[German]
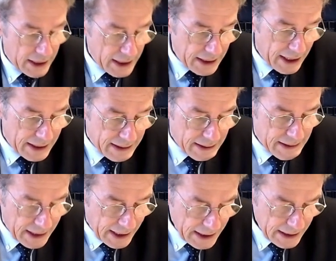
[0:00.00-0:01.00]
jeder hat
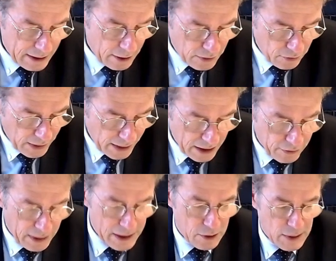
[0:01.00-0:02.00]
das Recht auf die
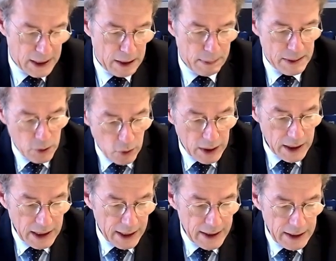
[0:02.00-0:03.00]
freie Entfaltung seiner
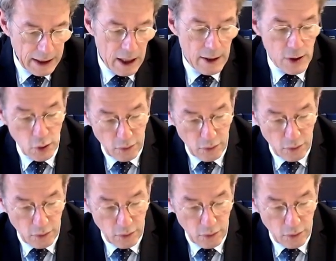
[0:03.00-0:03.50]
Persönlichkeit,